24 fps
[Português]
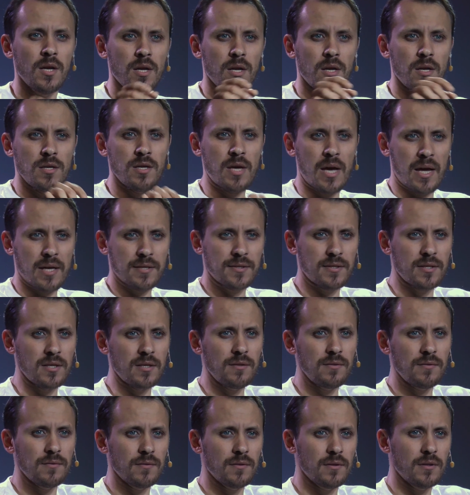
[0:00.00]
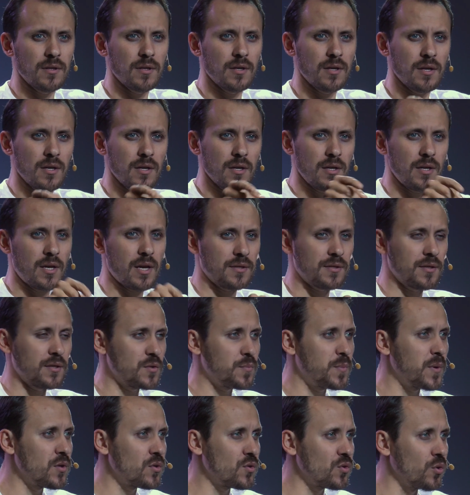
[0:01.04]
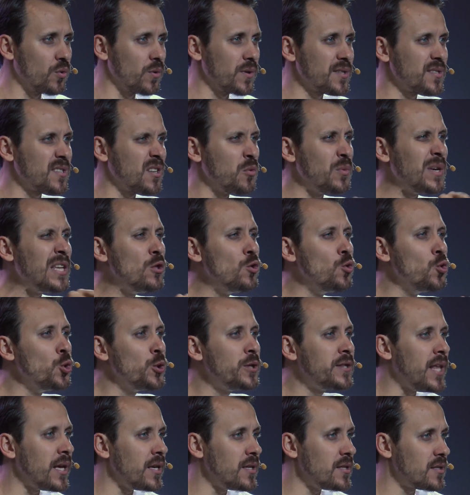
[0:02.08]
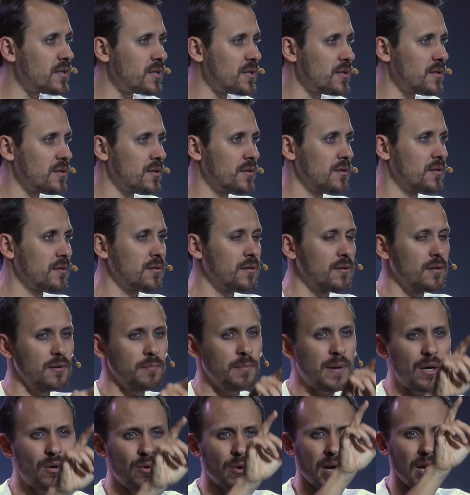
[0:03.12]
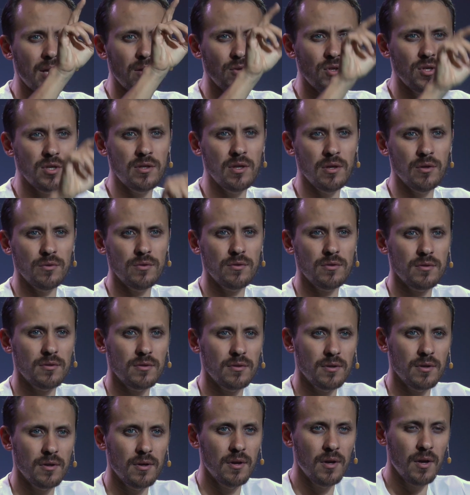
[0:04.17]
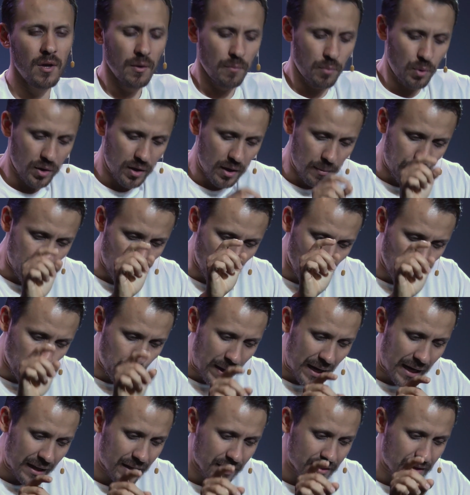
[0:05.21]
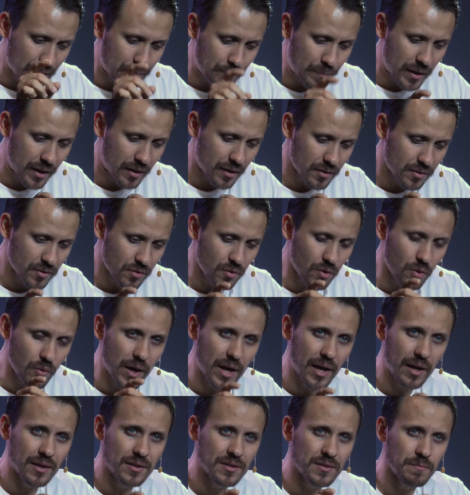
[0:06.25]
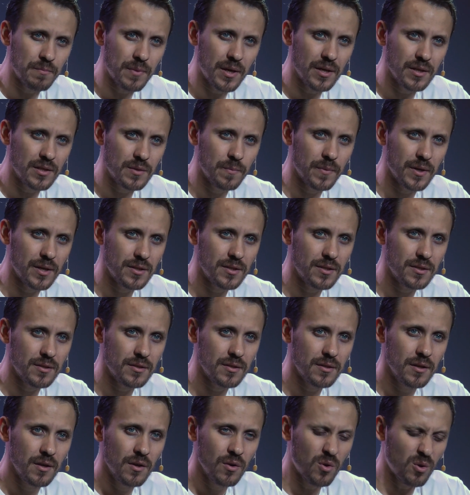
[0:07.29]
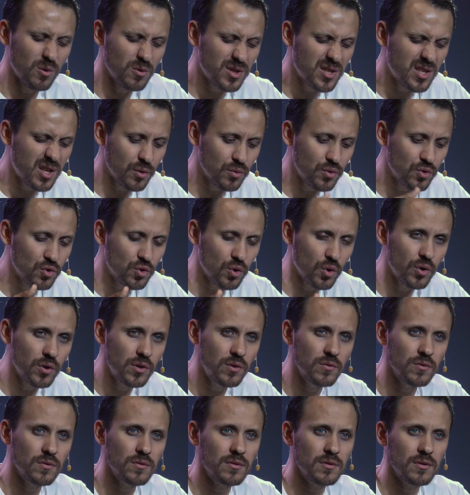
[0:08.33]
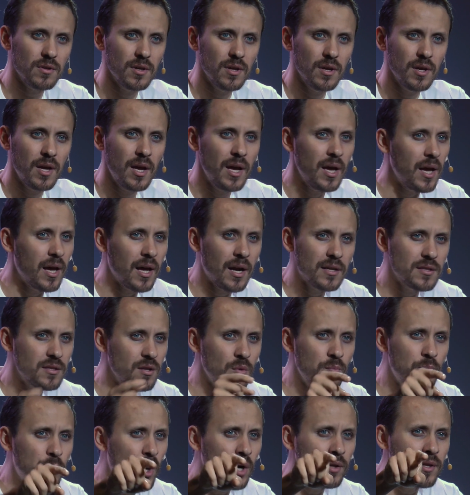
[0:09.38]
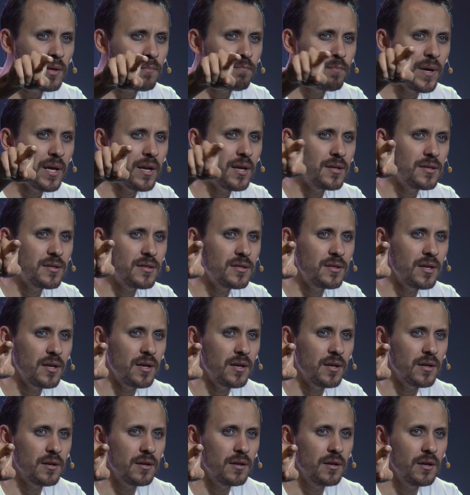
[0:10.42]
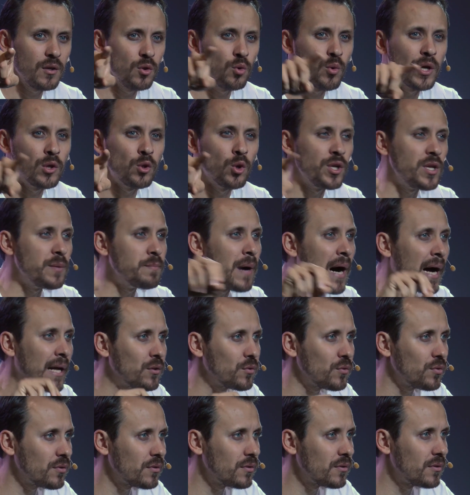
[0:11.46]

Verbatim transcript: E é assim que essas pessoas são inúteis para o reino de Deus, porque preocupadas apenas com elas mesmas, com seus sonhos, elas não podem perecer no anonimato.